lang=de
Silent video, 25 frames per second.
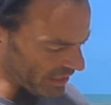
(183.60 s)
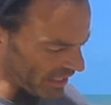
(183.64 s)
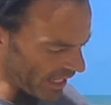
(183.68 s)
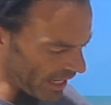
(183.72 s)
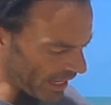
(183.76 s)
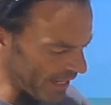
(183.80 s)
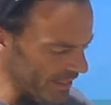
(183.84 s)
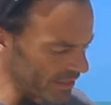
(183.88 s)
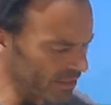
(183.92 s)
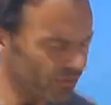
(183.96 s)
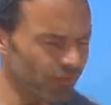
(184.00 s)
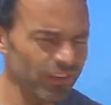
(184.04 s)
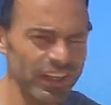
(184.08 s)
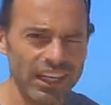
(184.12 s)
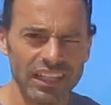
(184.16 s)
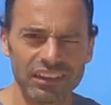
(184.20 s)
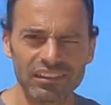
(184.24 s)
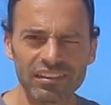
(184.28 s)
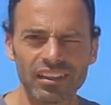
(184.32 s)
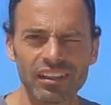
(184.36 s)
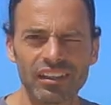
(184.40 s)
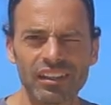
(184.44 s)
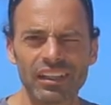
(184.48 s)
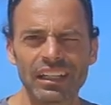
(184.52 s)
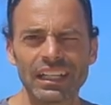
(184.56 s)
Kite
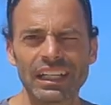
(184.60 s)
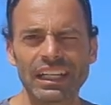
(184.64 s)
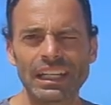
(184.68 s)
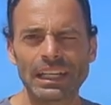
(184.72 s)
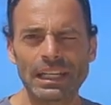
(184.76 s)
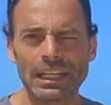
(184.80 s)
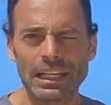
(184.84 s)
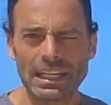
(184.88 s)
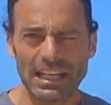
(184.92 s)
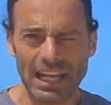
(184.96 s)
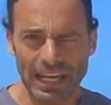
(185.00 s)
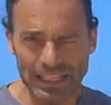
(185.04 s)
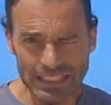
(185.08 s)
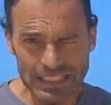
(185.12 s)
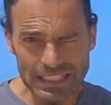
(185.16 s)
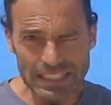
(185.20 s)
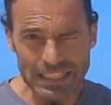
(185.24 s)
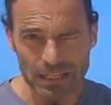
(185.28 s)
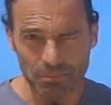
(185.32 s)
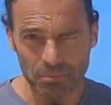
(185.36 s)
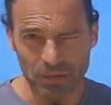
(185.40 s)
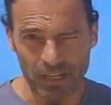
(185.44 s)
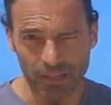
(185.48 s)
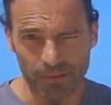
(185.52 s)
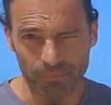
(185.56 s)
wird
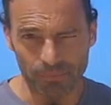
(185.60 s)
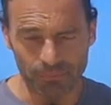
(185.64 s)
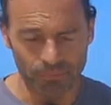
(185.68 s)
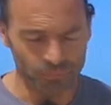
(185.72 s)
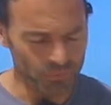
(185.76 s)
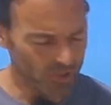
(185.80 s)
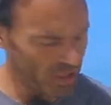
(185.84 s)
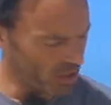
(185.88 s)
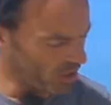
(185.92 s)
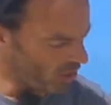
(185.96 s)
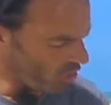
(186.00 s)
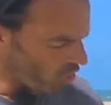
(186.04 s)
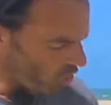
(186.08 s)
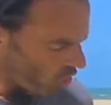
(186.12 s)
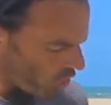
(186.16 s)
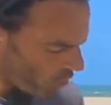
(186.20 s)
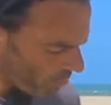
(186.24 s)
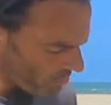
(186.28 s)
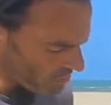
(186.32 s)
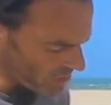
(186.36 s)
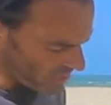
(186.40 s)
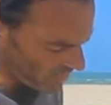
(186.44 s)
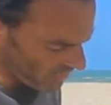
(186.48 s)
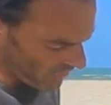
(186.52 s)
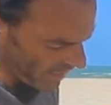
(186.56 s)
langsamer.
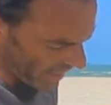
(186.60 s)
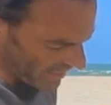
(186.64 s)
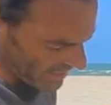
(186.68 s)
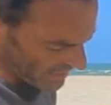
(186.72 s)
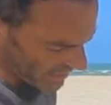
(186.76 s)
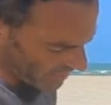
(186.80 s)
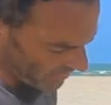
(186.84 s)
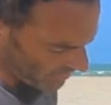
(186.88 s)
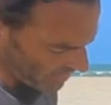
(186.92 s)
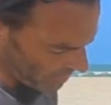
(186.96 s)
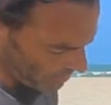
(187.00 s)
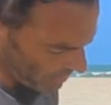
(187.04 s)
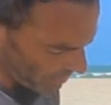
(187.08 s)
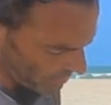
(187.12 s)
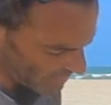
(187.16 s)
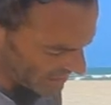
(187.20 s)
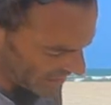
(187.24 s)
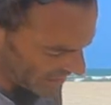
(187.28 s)
Umso weiter wir mit dem